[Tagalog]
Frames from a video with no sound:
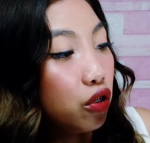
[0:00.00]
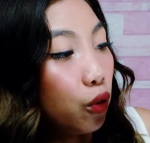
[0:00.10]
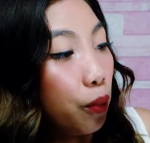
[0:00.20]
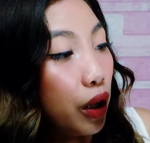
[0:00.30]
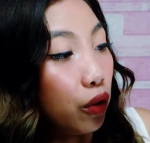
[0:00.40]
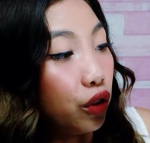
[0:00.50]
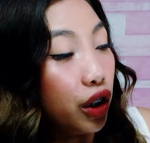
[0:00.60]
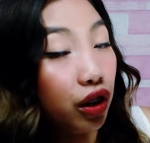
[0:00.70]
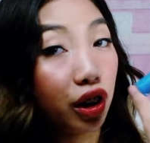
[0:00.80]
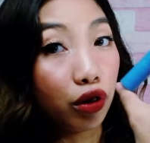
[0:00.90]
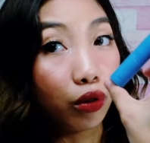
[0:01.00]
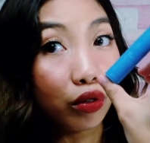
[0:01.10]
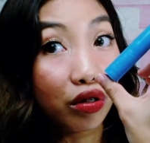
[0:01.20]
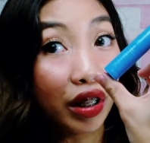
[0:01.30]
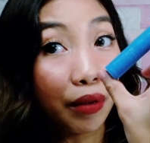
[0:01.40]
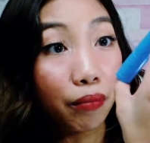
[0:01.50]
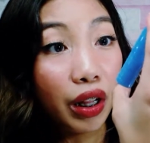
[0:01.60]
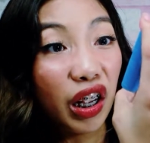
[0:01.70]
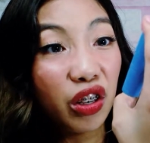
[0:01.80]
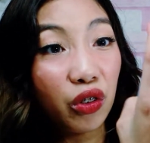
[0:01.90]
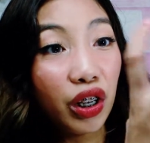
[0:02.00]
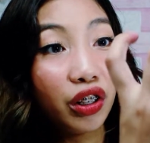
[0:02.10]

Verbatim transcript: So, meron din ditong same na ganun.